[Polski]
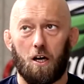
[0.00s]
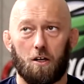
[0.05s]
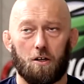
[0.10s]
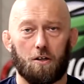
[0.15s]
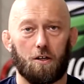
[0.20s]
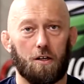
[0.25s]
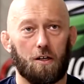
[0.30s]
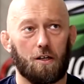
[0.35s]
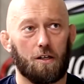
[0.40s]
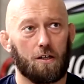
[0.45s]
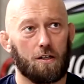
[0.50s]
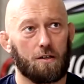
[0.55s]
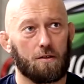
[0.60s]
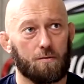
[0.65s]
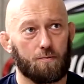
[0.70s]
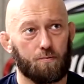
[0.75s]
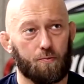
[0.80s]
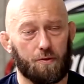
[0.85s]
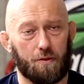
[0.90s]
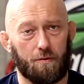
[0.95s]
E,
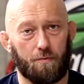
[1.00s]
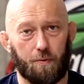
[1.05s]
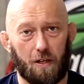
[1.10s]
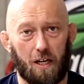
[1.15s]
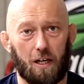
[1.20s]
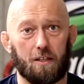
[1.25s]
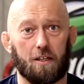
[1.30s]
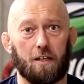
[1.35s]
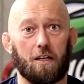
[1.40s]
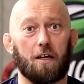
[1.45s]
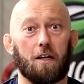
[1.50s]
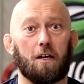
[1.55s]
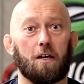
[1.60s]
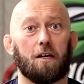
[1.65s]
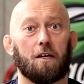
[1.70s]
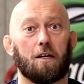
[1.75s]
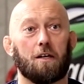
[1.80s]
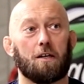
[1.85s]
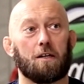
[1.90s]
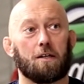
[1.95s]
pragnę
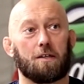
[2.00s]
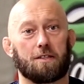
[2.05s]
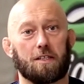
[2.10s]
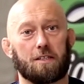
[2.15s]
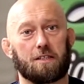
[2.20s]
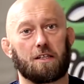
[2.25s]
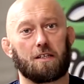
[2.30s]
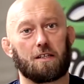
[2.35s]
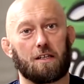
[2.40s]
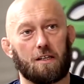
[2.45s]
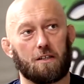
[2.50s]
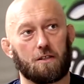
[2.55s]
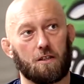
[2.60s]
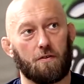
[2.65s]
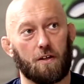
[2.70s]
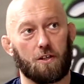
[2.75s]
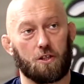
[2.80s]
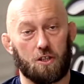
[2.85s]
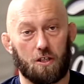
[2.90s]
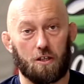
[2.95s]

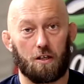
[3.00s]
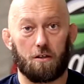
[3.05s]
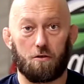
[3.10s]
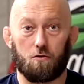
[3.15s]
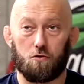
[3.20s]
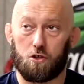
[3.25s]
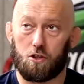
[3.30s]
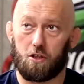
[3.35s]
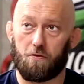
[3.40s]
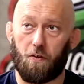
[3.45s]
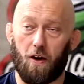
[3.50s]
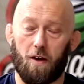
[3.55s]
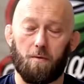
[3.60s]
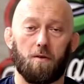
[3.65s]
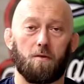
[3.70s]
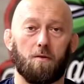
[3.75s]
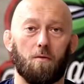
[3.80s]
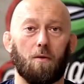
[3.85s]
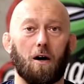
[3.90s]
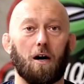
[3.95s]
zasygnalizować, że już
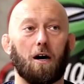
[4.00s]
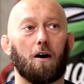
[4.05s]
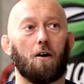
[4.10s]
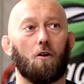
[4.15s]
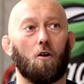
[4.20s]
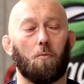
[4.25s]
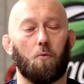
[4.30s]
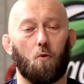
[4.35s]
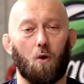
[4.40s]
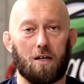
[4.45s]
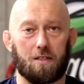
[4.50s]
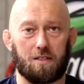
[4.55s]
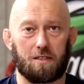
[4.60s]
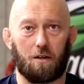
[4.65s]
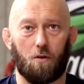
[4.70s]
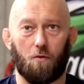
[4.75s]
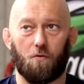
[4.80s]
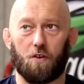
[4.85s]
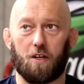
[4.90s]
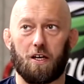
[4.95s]
Fame ma
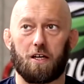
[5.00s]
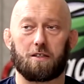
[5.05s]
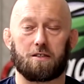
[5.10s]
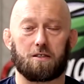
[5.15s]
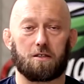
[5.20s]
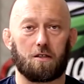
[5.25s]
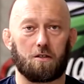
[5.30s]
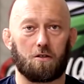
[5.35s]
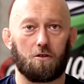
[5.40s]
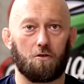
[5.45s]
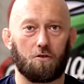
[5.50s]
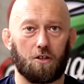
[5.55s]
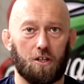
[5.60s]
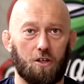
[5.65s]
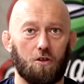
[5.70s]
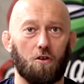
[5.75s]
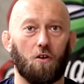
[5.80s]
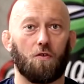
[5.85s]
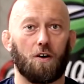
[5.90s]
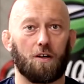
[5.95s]
opłacał wyjazd do
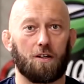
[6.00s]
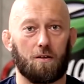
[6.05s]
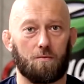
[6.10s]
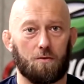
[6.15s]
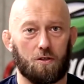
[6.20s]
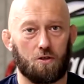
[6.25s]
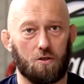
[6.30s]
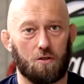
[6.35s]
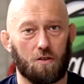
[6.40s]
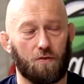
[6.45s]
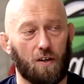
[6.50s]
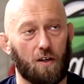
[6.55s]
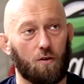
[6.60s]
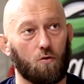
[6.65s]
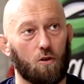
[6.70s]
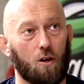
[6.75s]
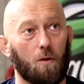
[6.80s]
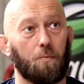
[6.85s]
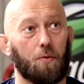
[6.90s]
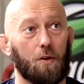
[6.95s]
Kijowa na Mistrzostwa
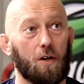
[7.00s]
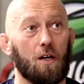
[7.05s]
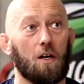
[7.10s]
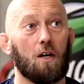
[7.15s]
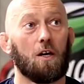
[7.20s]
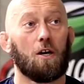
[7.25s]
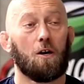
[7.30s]
Europy,